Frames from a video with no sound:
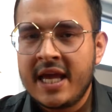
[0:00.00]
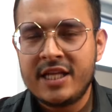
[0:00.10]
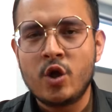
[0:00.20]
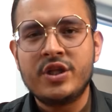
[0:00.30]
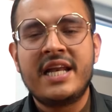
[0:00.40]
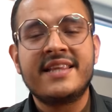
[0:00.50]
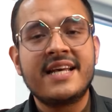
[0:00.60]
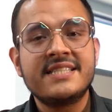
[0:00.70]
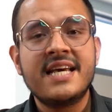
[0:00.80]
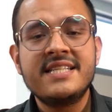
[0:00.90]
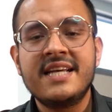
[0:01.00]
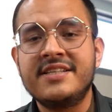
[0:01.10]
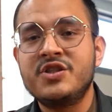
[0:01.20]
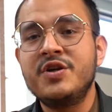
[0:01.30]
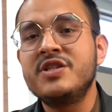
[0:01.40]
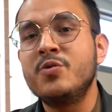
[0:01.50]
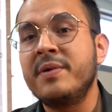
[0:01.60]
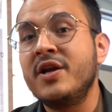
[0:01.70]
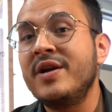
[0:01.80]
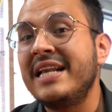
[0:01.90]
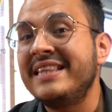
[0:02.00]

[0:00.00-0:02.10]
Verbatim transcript: en donde la tasa de deserción es superior al